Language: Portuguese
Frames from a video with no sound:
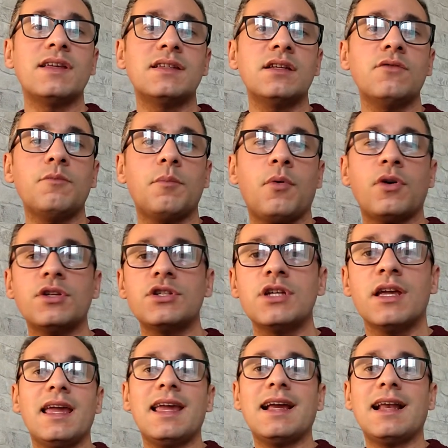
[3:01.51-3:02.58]
aí você não
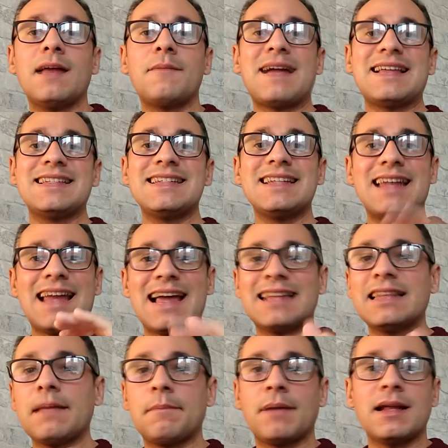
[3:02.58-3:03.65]
pode reclamar de
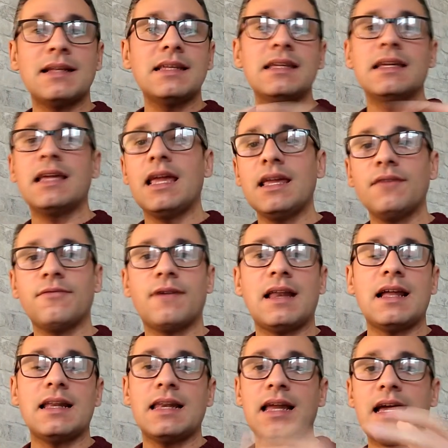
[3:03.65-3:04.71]
nada para ninguém,
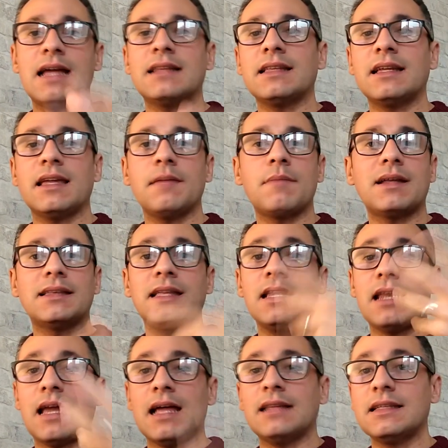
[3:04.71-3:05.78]
falar nada, rebater
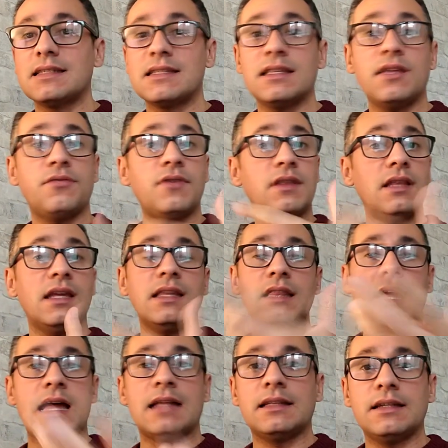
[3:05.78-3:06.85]
nada, se defender em
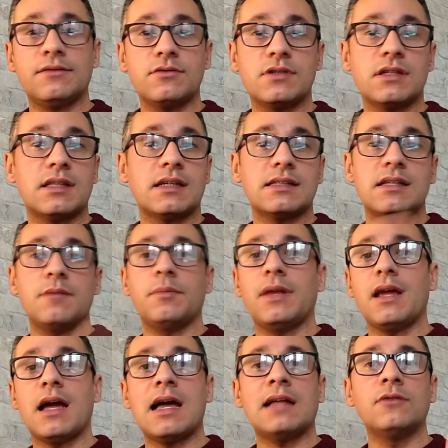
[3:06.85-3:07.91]
nada. Você tá sempre
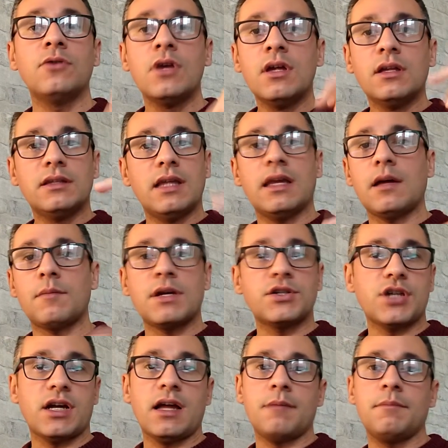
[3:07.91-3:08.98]
errado, tem que
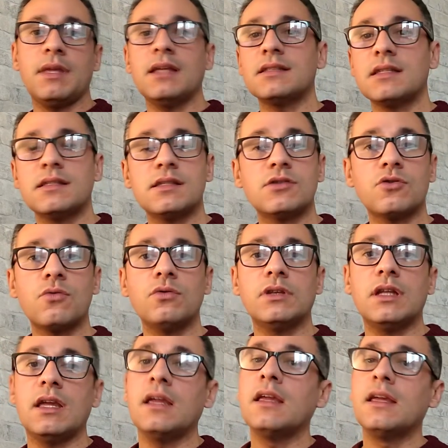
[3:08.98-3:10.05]
abaixar a cabeça e se
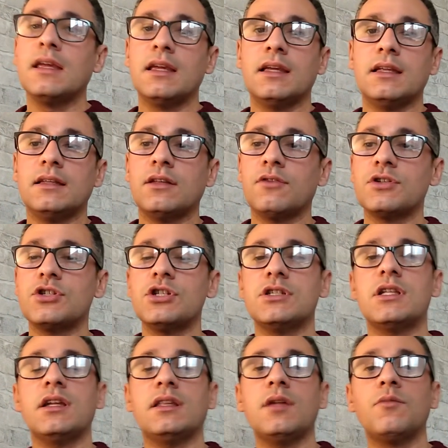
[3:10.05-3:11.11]
esconder. Então a gente
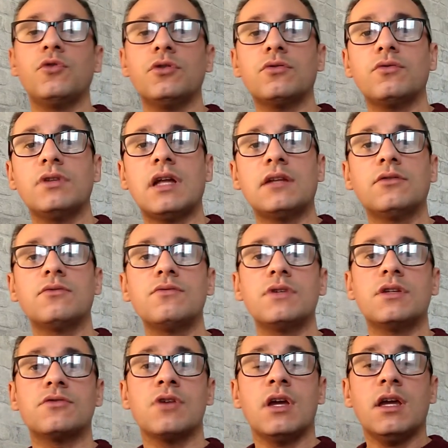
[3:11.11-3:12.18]
tem que ter muito cuidado com
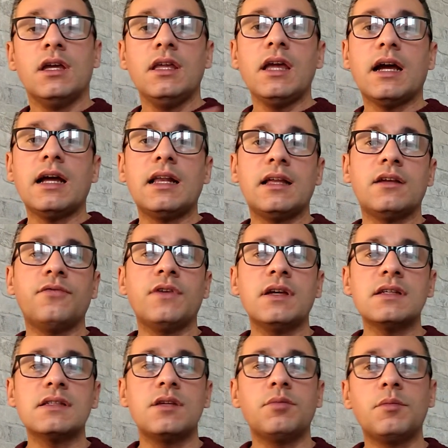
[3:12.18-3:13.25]
isso e a galera
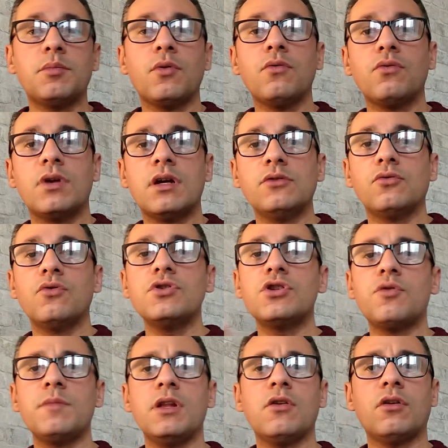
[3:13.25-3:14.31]
fica sempre procurando onde é
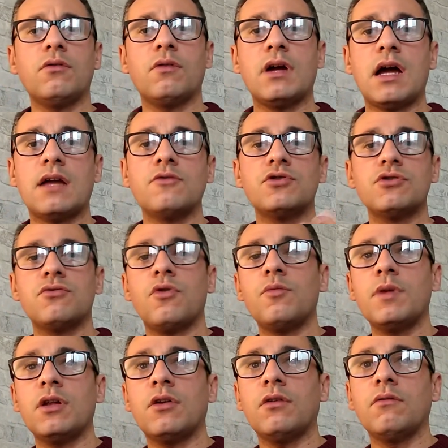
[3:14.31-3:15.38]
o melhor lugar, onde não é o
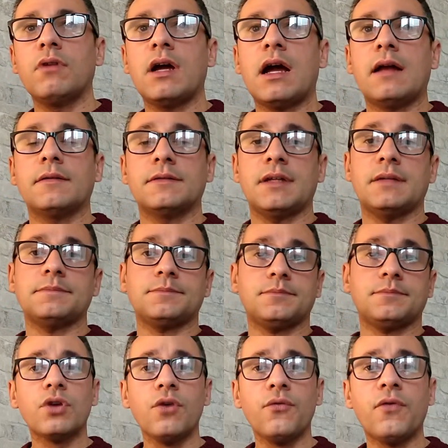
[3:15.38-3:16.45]
melhor lugar, né?
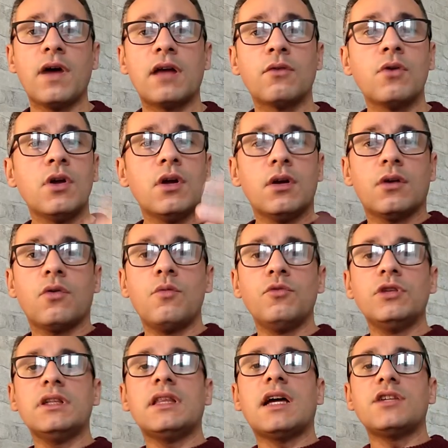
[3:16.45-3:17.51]
que eu falo?
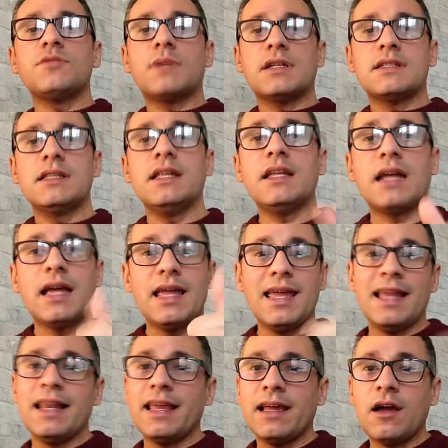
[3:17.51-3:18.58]
Comunidade brasileira
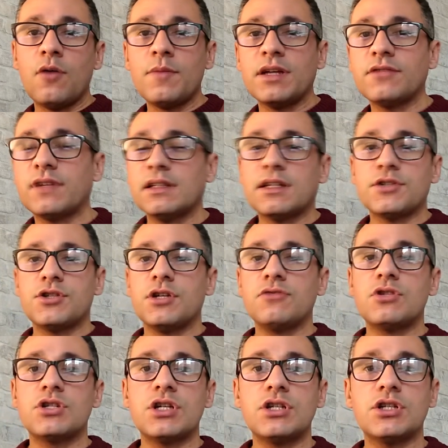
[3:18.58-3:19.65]
é legal, mas vai estar tá cheio
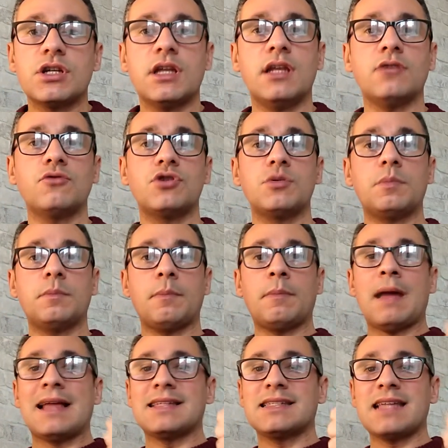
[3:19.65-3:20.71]
de gente querendo te
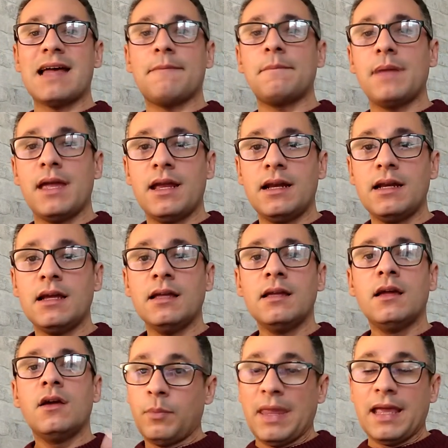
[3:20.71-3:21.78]
passar a perna,
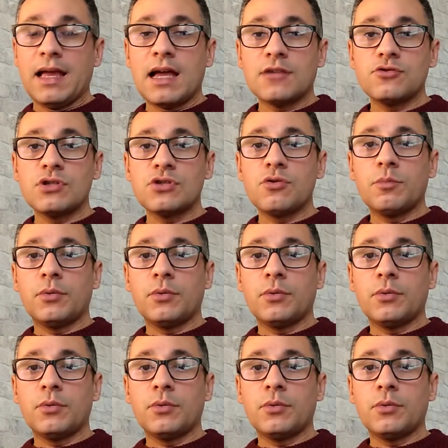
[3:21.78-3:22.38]
pegar suas